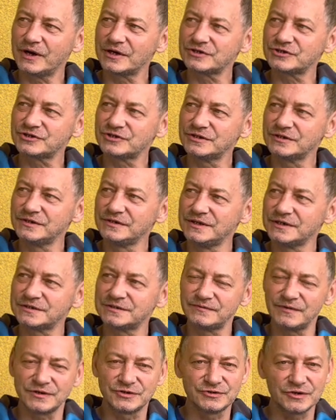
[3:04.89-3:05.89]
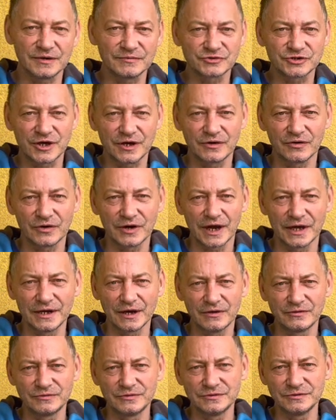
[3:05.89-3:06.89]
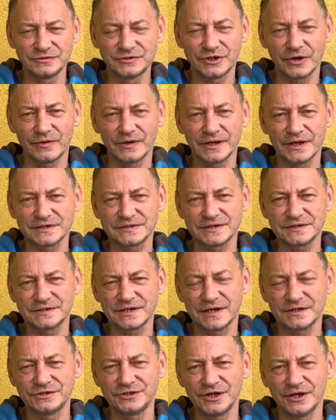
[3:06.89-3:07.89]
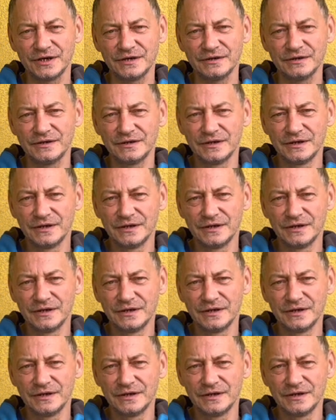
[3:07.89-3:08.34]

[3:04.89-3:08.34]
aż nie stwierdziłem, że jego kanał działa na zasadzie